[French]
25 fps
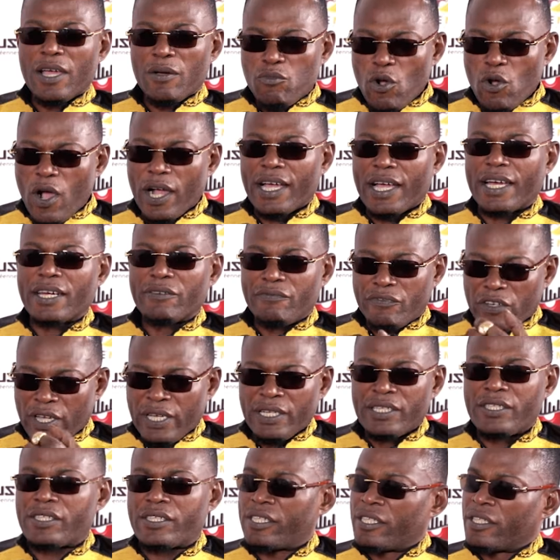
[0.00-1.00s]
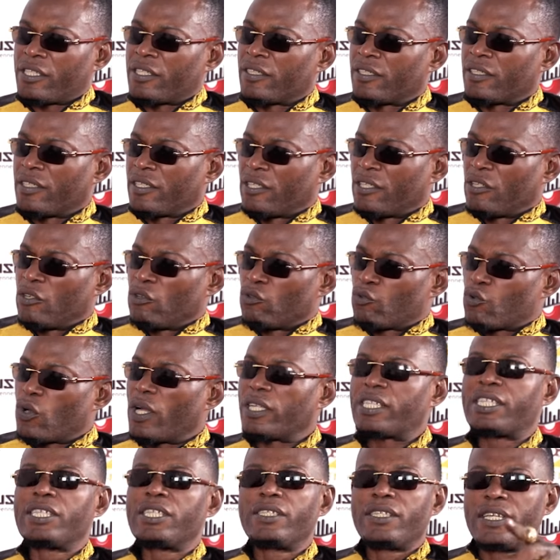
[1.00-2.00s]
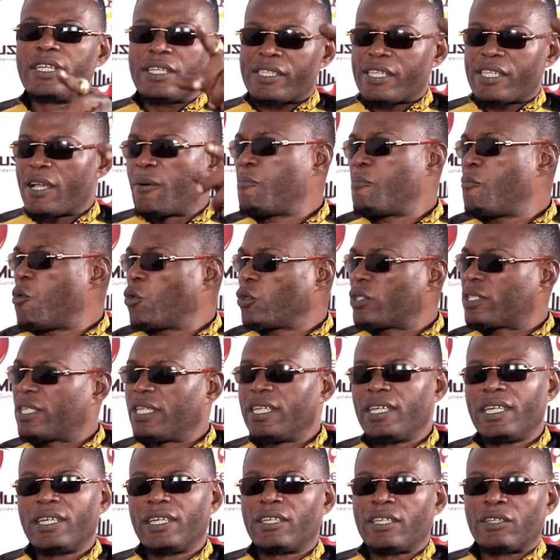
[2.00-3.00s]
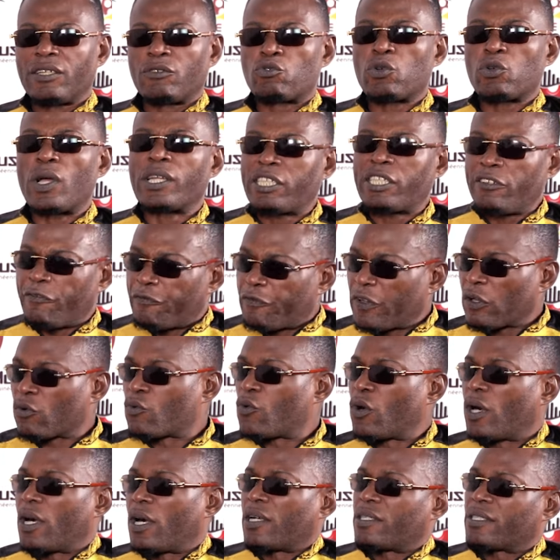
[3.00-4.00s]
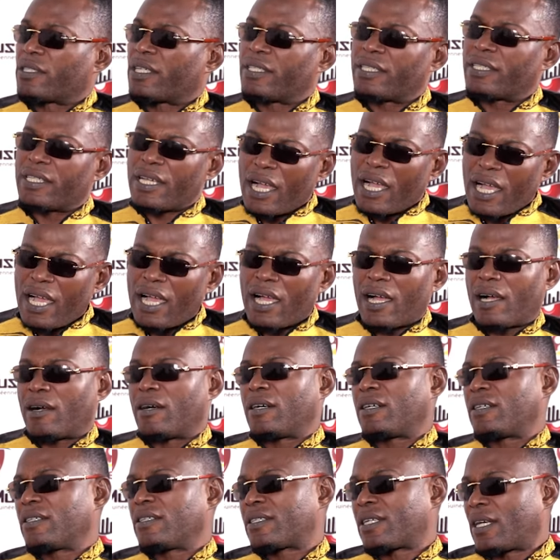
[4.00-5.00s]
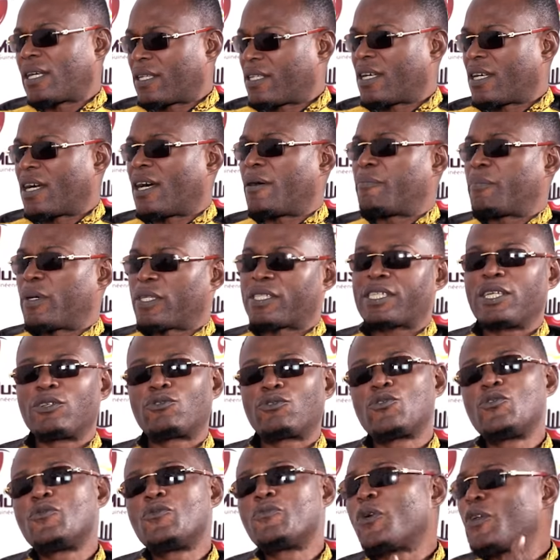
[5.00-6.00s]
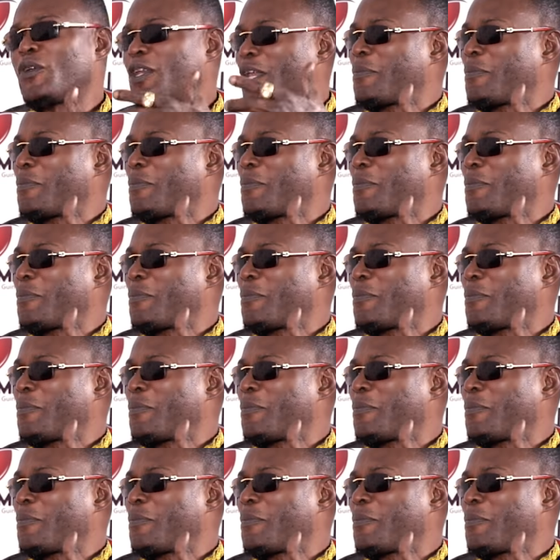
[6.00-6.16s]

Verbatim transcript: Boakar, viens ici. Toi, tu descends monter. Toi, tu fais quoi J'ai dit, ah, Tata, parce que tout le monde